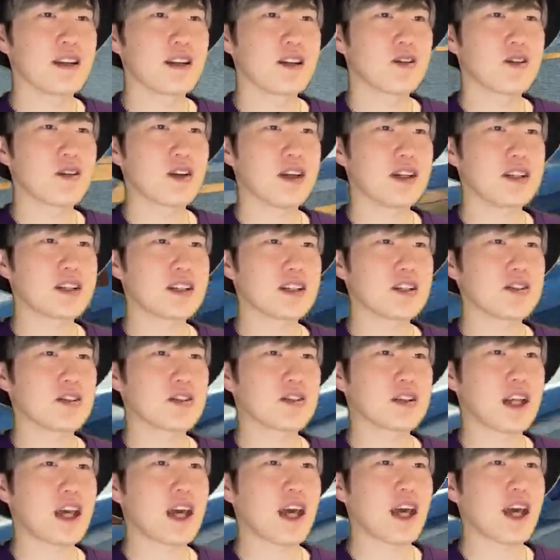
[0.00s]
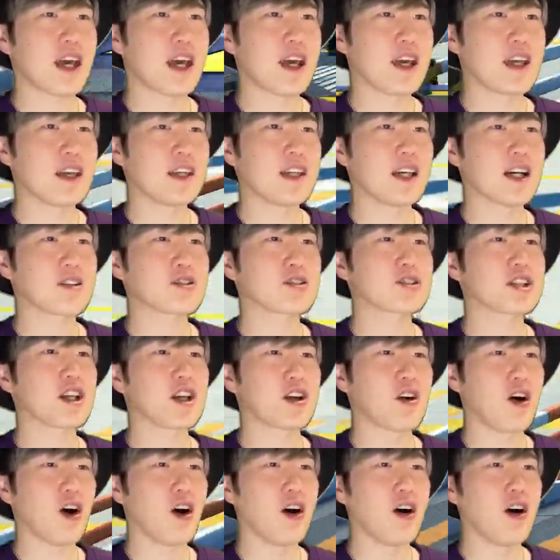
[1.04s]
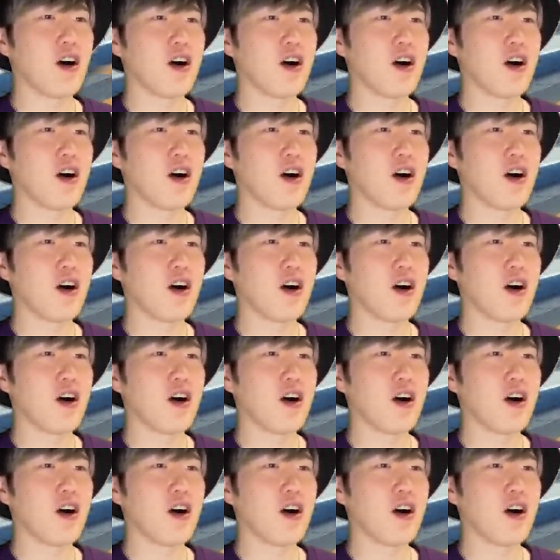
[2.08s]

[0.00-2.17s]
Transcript: これ1位取って、飛躍していこ